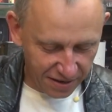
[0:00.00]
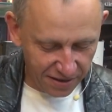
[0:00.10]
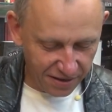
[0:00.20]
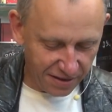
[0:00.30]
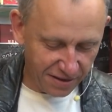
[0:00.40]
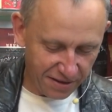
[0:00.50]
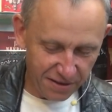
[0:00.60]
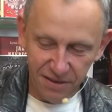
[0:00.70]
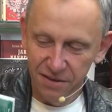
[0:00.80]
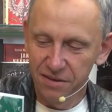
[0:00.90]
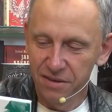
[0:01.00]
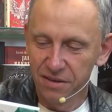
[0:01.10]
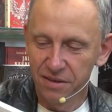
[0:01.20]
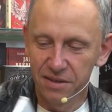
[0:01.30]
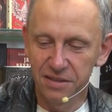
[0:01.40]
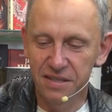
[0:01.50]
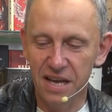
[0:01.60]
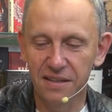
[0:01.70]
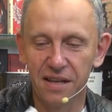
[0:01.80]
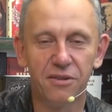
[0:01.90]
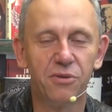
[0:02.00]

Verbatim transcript: Yy, Christiada,